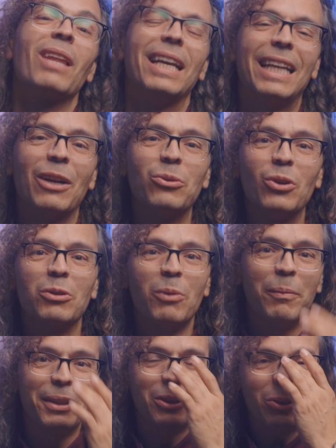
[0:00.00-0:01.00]
en algunos
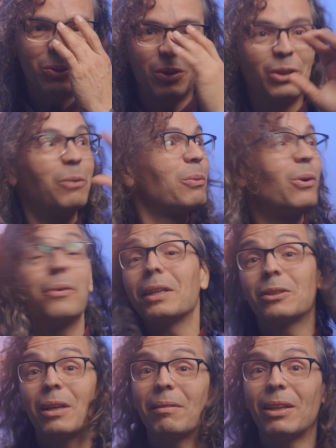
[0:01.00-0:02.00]
momentos, cuando pongo que
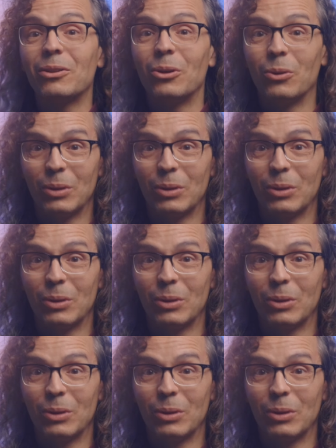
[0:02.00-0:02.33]
estoy hablando